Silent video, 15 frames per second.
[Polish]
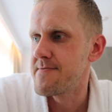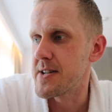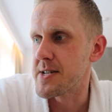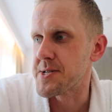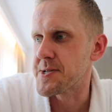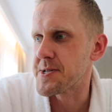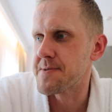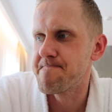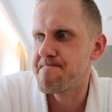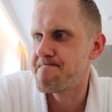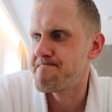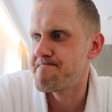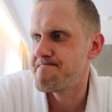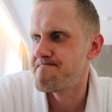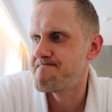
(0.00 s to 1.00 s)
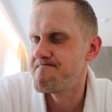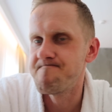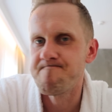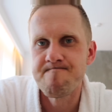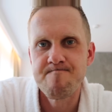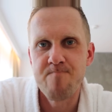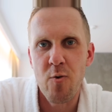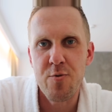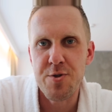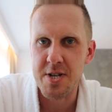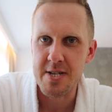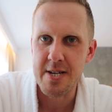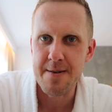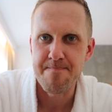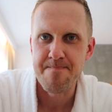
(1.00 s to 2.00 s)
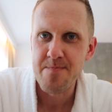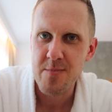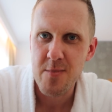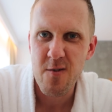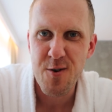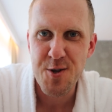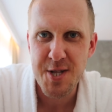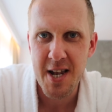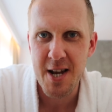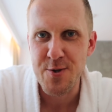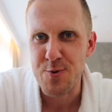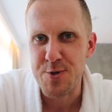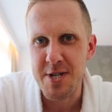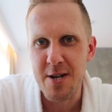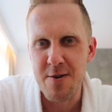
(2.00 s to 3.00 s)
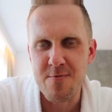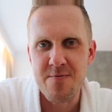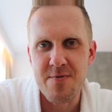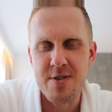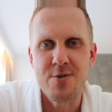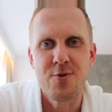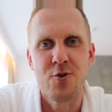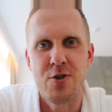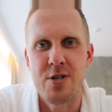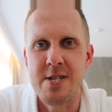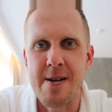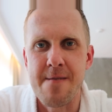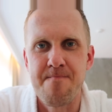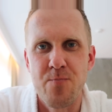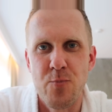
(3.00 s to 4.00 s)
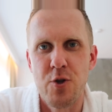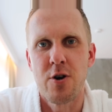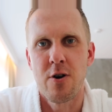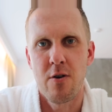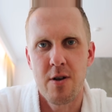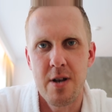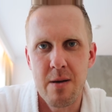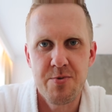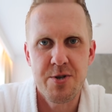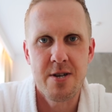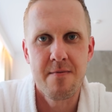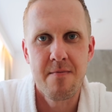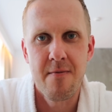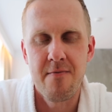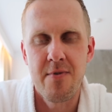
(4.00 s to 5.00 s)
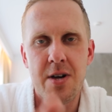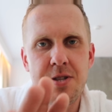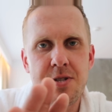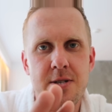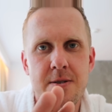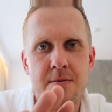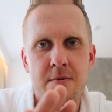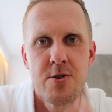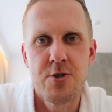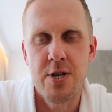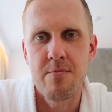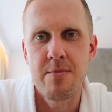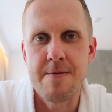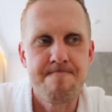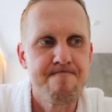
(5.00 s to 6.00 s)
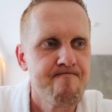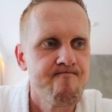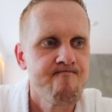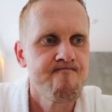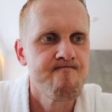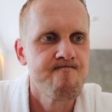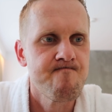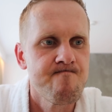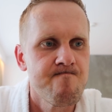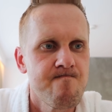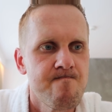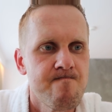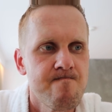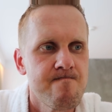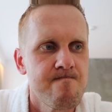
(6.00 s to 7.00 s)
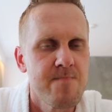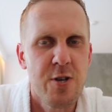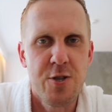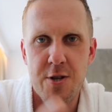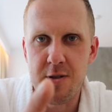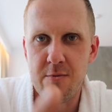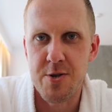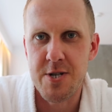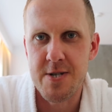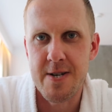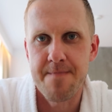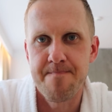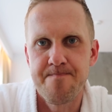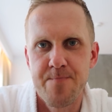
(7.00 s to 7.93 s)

Więc powodzenia w ustalaniu celów i dążenia do lepszej wersji siebie. I do zobaczenia